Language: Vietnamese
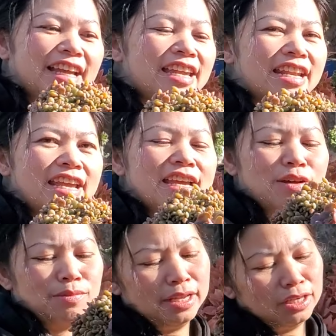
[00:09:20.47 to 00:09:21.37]
Ở nhà thấy
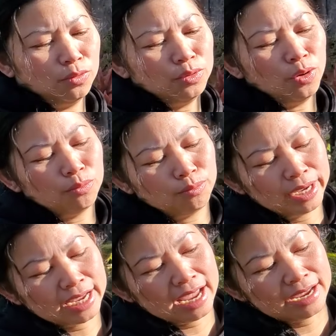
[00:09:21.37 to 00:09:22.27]
không liên cũng dùng
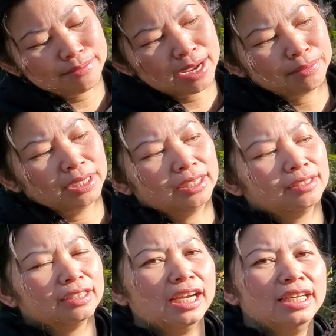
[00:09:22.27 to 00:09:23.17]
mấy cái mà bình
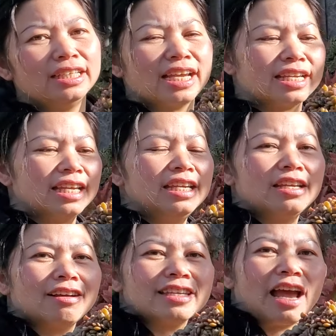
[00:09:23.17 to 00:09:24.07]
thường để liên trang
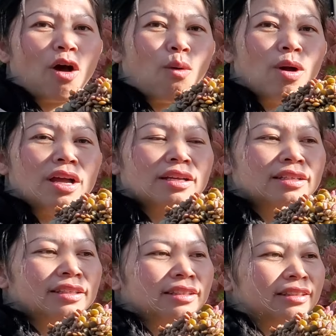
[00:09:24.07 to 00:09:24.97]
trí cho cái chậu á
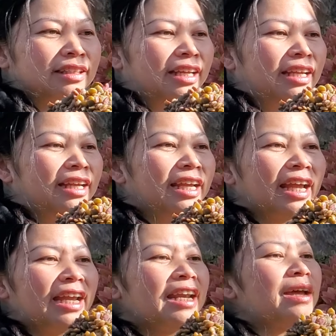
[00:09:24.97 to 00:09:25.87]
thì cái
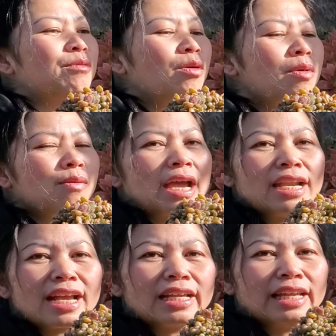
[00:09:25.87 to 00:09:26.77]
cây này mỗi một
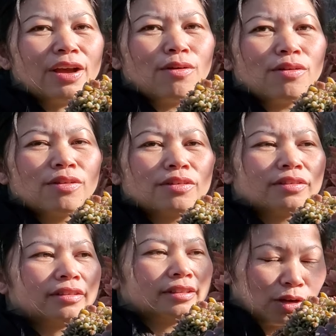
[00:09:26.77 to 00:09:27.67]
cái nó khác ủa hai cây cùng
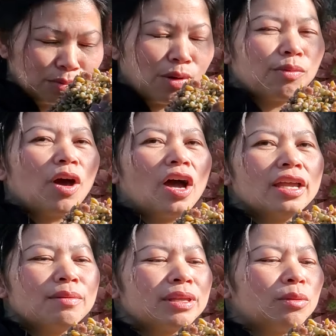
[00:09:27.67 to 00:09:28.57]
loại hả cùng một
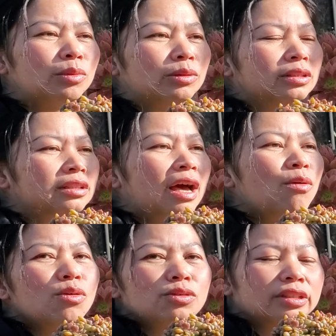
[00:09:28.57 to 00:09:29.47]
loại em trồng
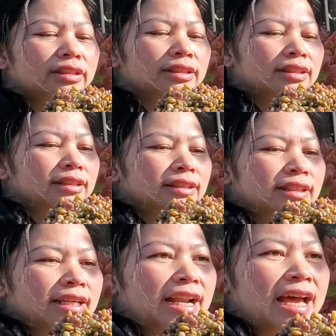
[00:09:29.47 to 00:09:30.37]
lâu luôn rồi
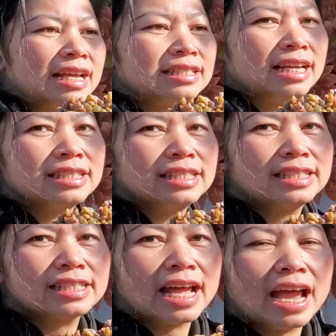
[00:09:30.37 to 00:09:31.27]
là
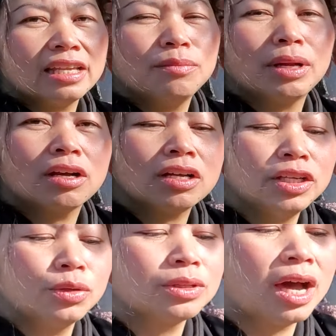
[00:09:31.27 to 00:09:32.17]
Asisita nhưng mà nó có
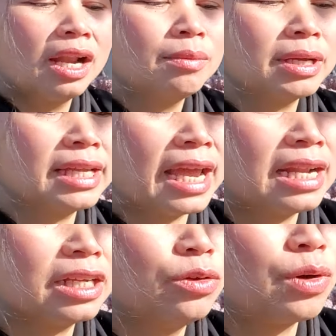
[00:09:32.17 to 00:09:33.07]
nhiều tên lắm cả nhà
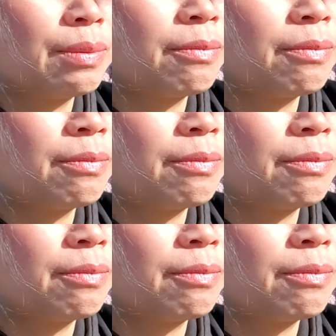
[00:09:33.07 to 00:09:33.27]
nó kêu